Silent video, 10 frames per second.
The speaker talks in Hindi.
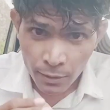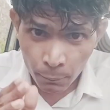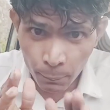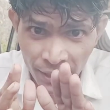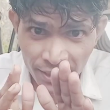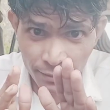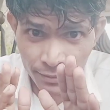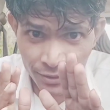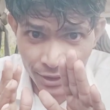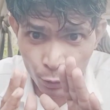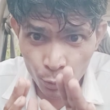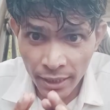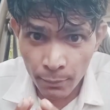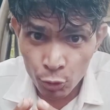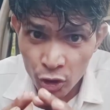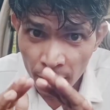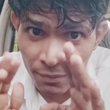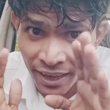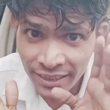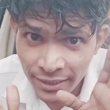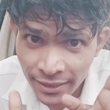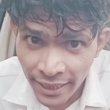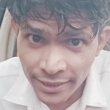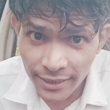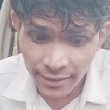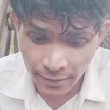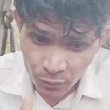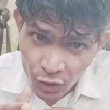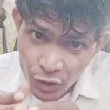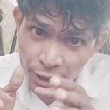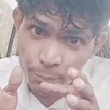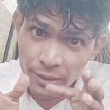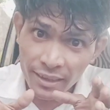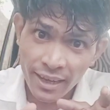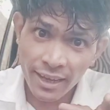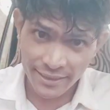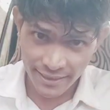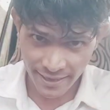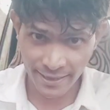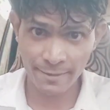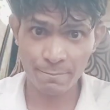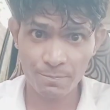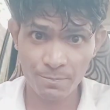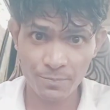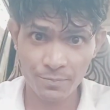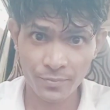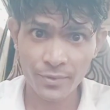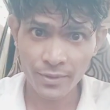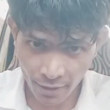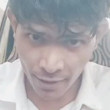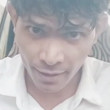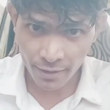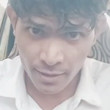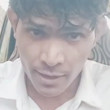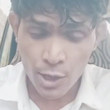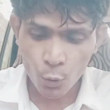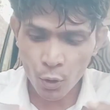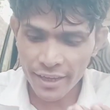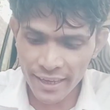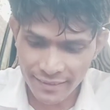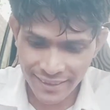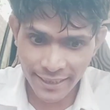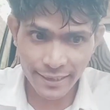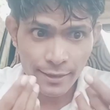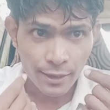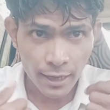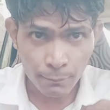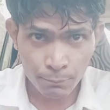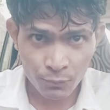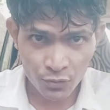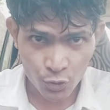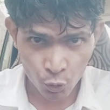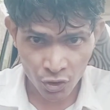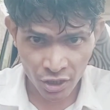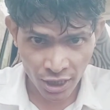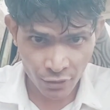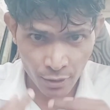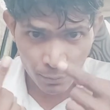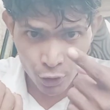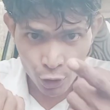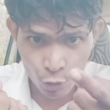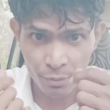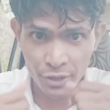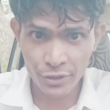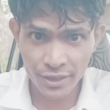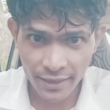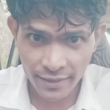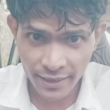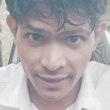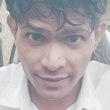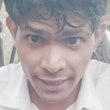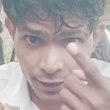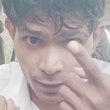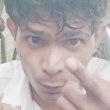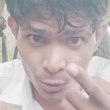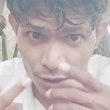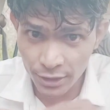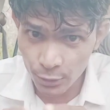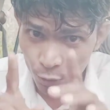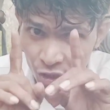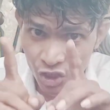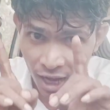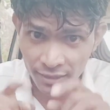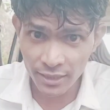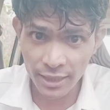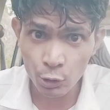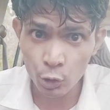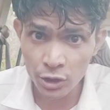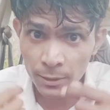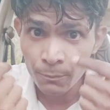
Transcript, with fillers: बट ये हो गया मुसलमान की कार्यक्रम इतनी प्रकार की हैं हाँ कोई कहते हैं हम सुननी है देवबंदी को बेटी नहीं देंगे ताकि औरत की कोई जात नहीं होती